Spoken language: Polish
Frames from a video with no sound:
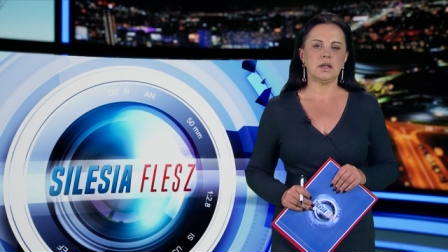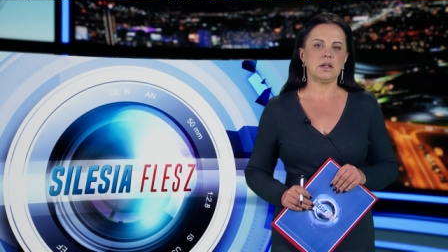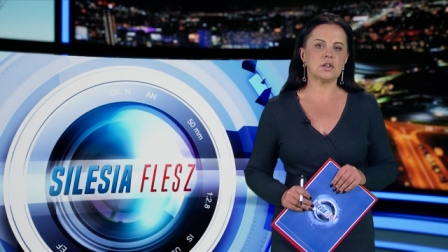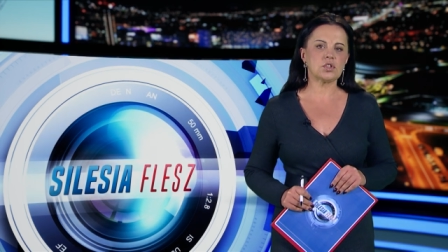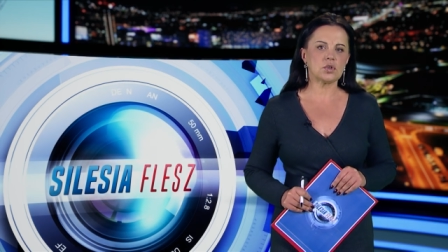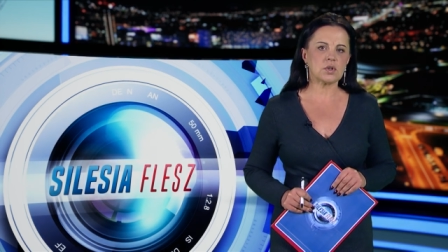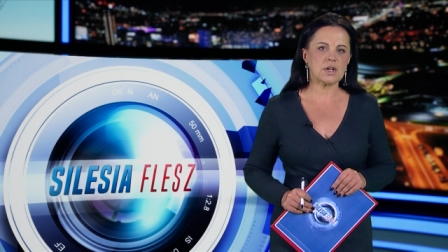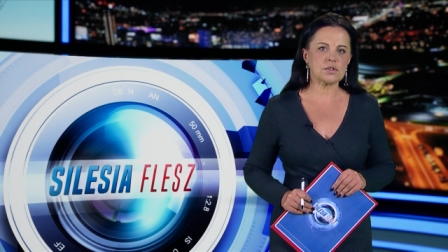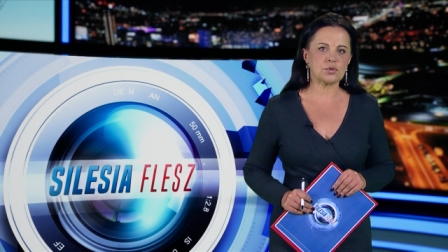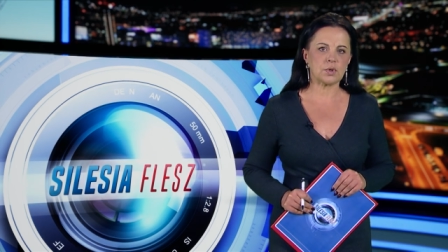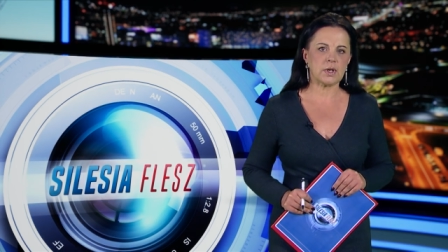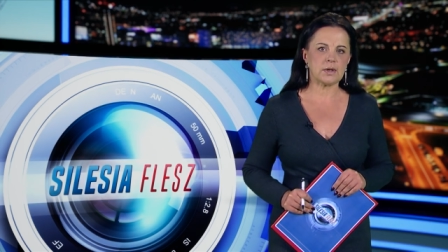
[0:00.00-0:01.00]
Jak się
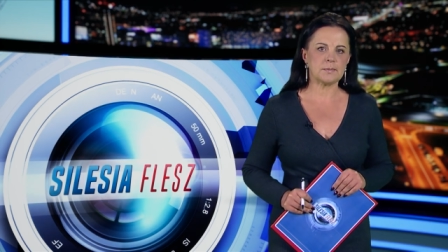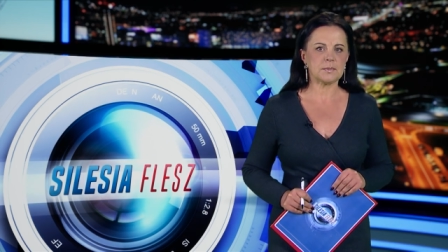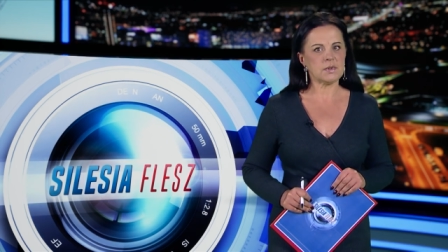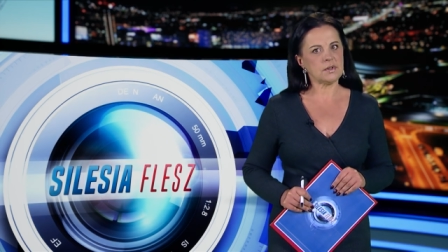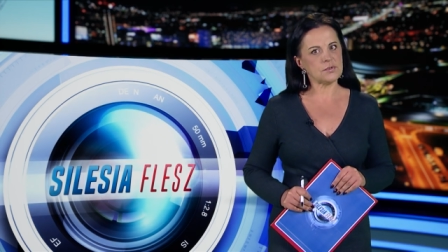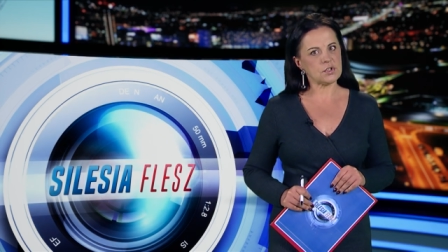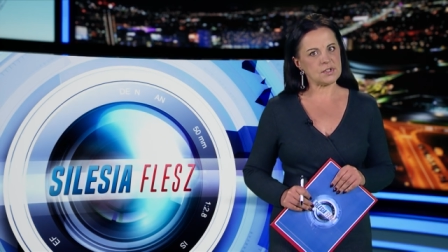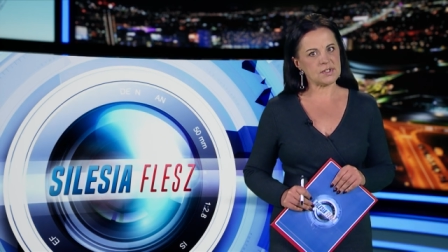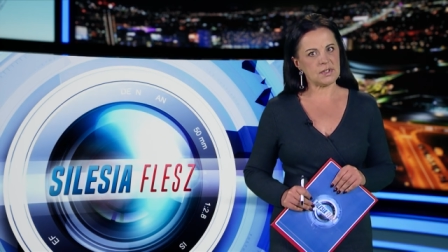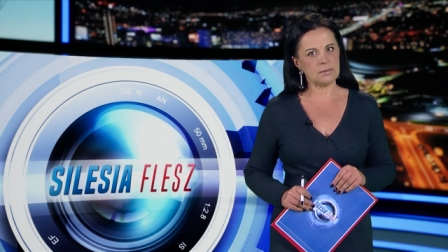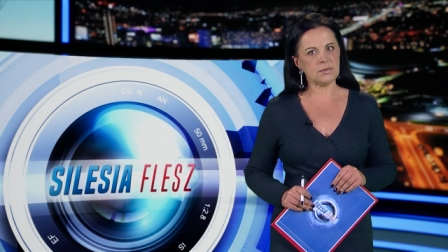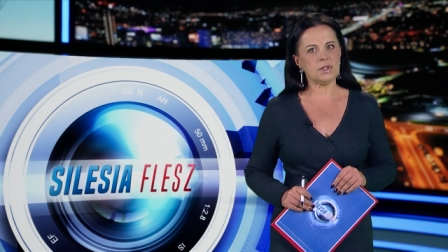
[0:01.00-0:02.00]
okazuje, nie
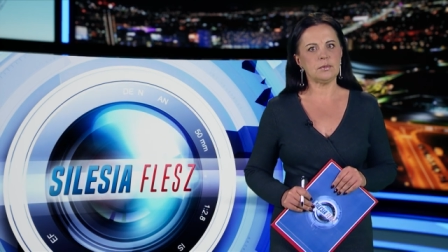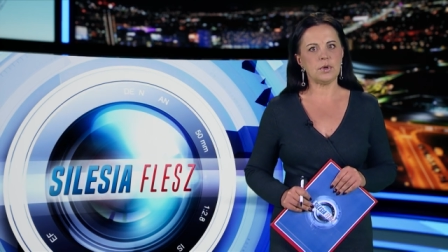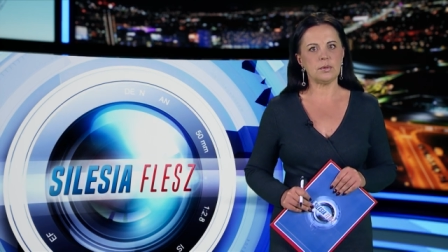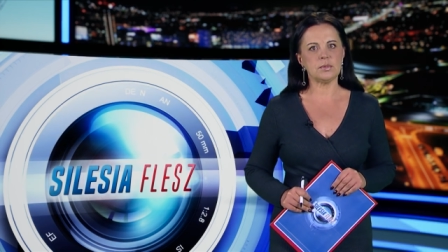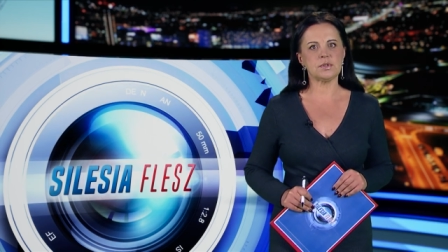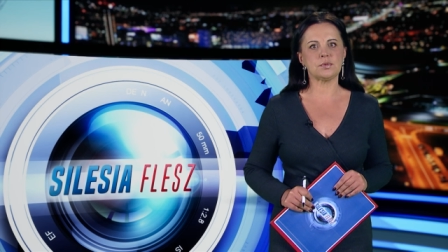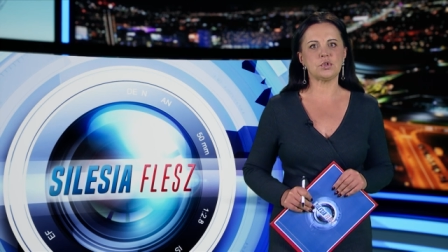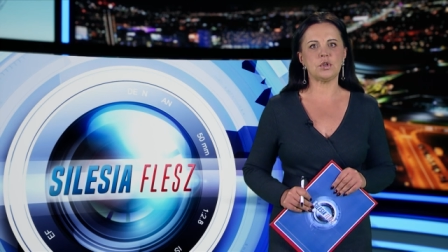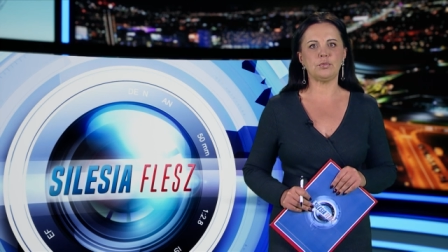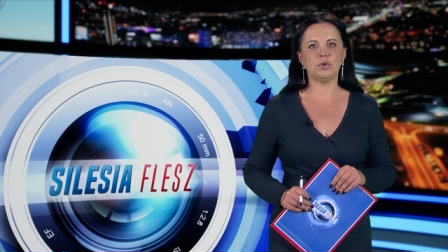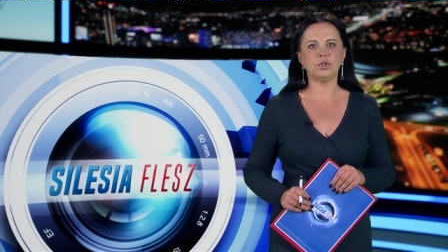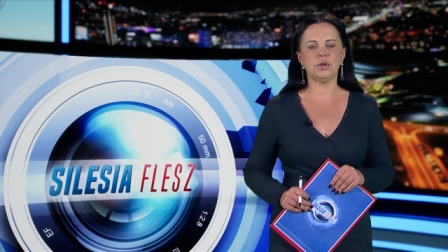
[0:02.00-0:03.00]
wszystkim ten pomysł
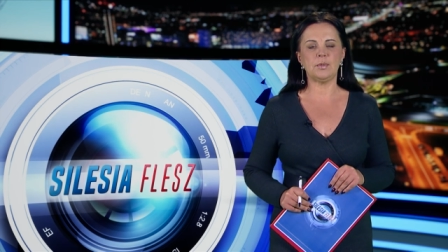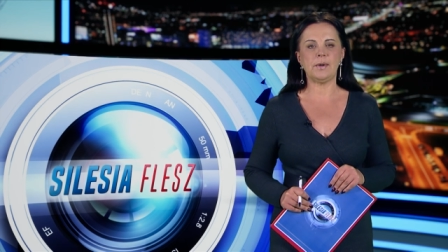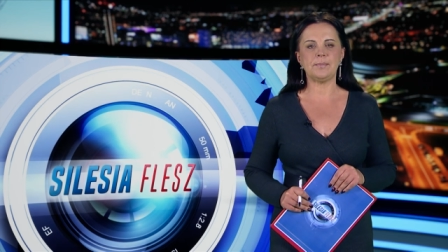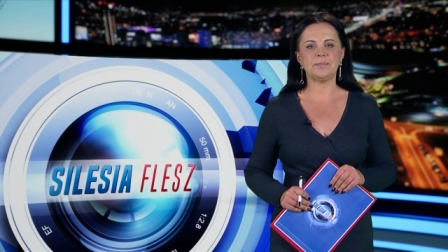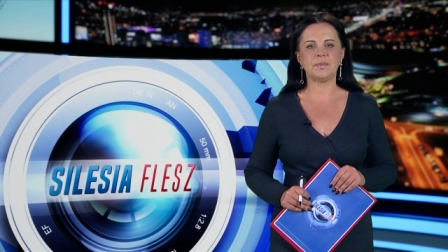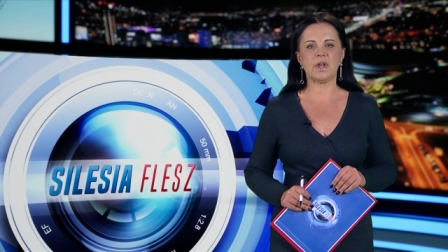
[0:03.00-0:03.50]
się podoba.